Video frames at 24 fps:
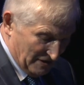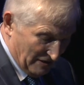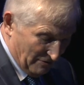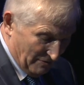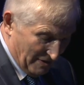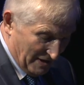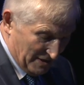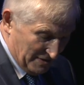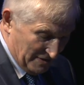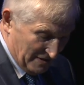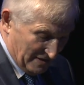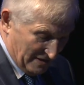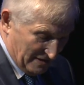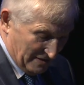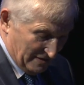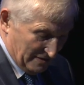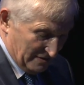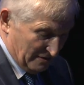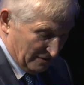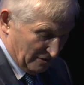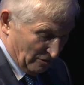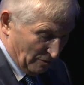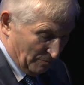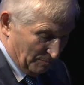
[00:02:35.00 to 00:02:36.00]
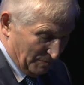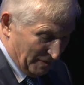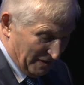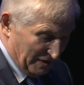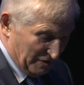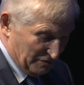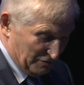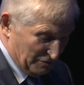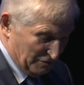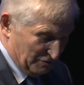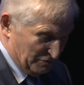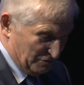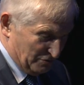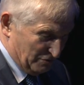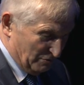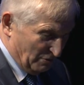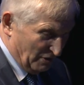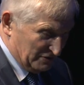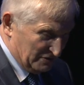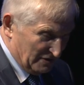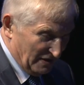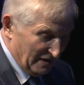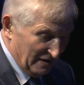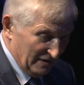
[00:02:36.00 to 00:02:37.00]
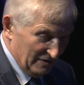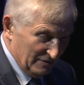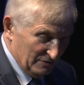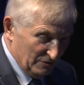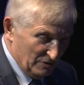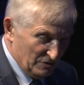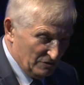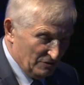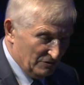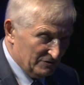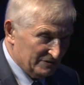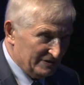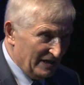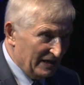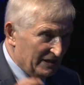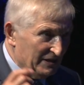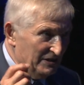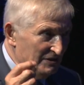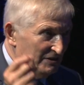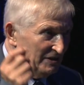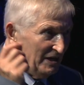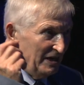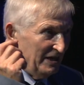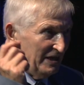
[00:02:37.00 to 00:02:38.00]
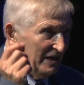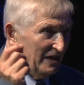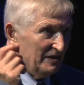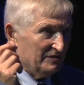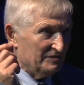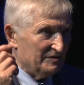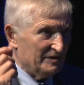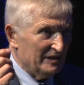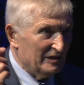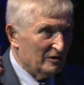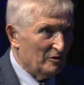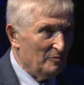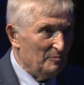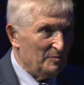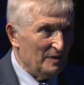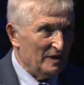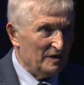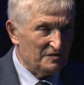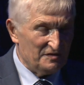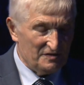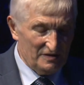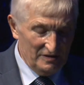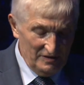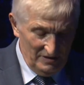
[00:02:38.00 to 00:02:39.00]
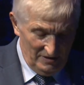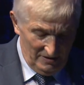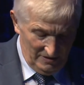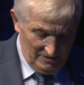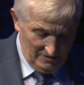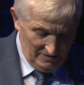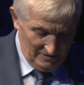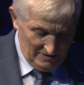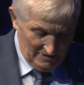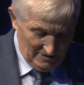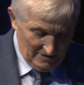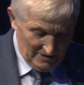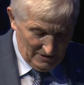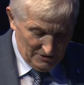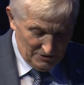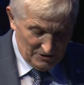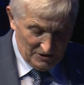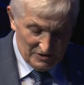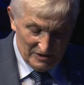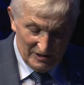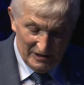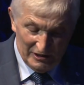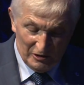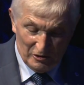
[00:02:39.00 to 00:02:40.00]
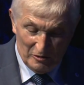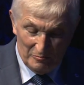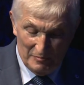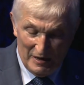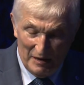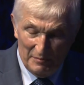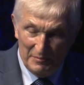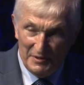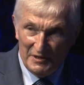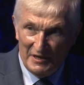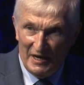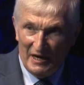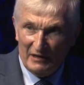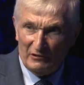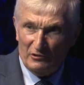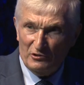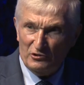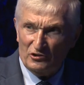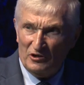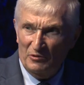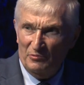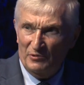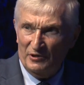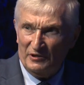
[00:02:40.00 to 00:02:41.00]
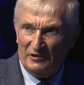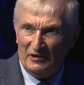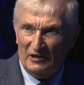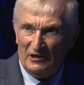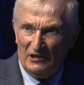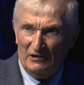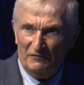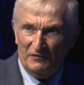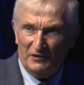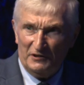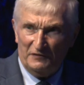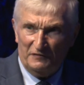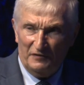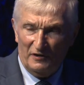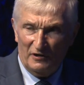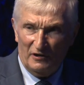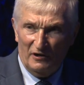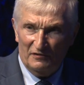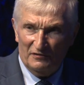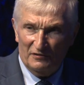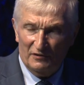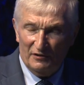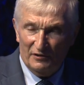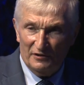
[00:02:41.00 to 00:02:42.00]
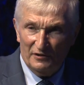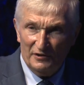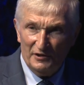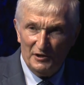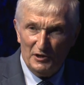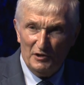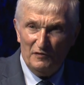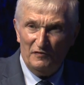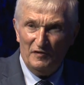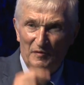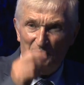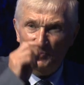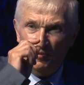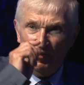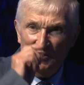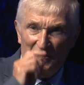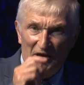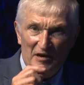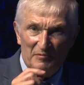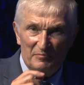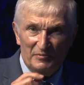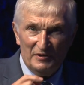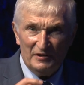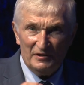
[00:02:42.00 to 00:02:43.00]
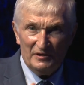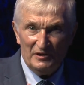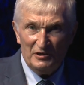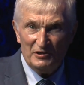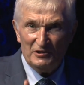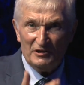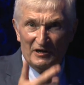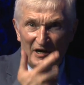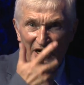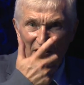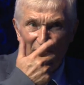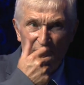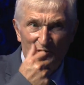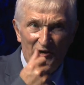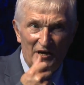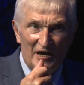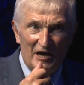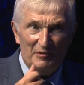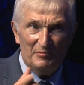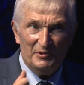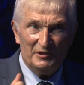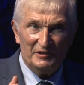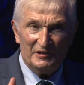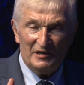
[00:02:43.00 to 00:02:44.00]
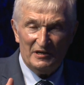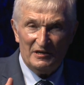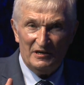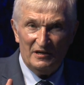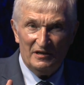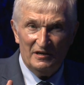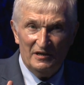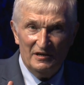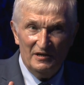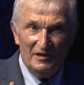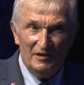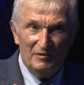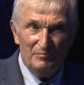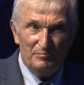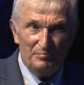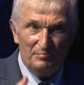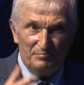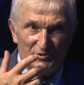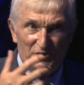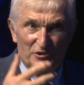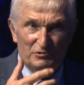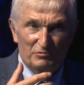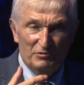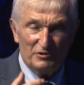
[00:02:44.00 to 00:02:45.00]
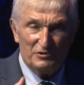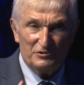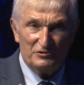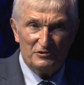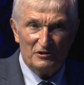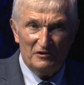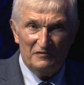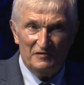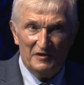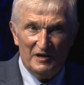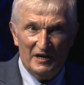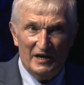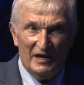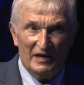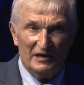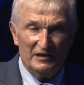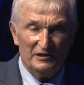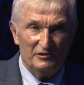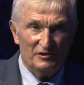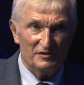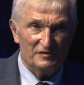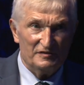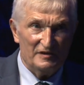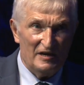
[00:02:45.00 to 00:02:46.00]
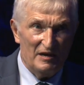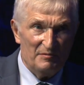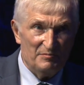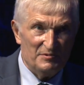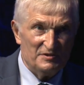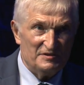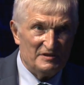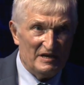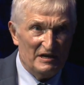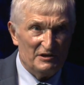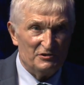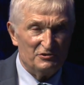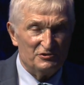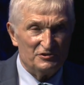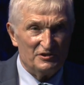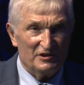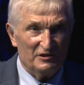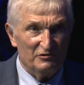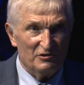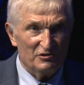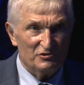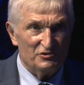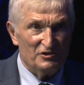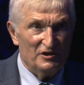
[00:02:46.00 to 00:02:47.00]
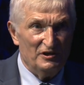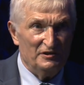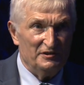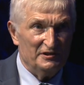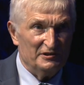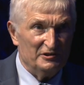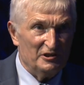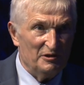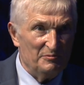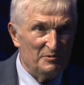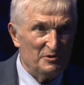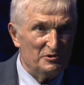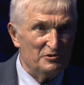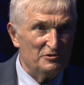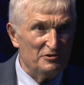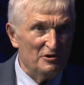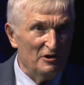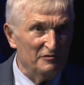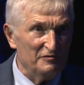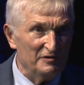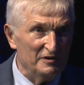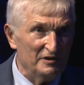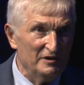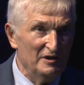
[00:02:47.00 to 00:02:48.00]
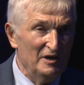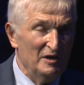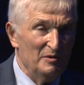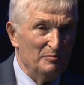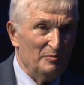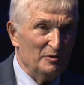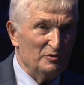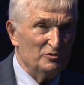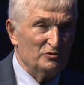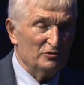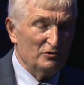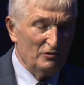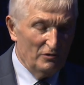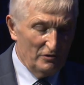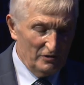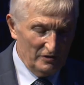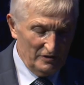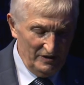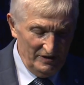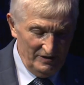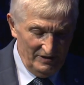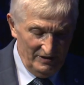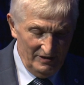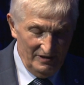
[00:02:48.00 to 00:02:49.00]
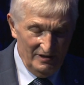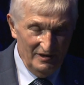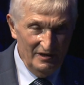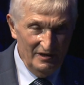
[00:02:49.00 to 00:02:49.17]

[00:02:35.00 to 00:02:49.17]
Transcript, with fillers: działania kompleksów złota. To są tak inteligentne kompleksy, że jeżeli tu mamy jakąś komórkę nowotworową i wypijemy, inhalujemy ten przyszłościowy lek, dostajemy zastrzyk dożylny, domieśniowy, podskórny,